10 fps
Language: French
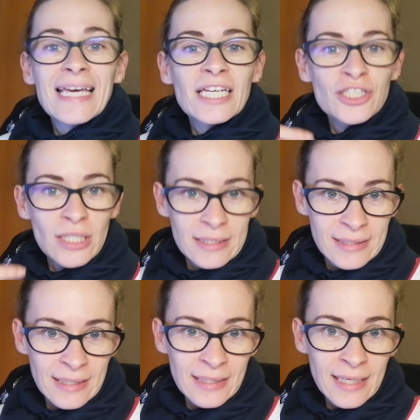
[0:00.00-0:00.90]
Et j'ai un
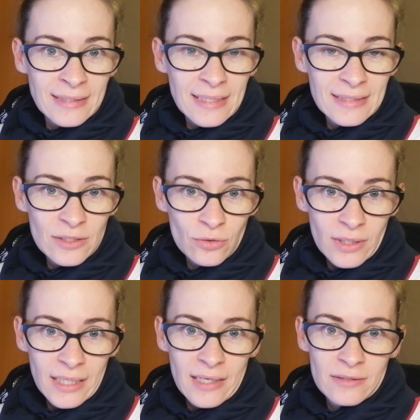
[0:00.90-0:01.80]
dernier exercice de
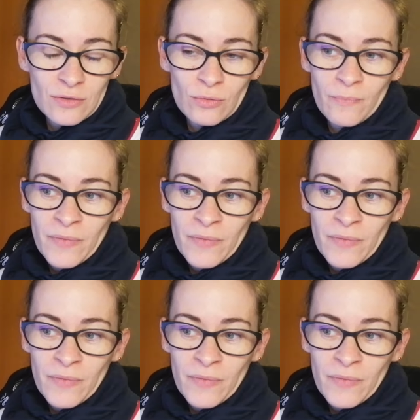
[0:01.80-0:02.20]
création.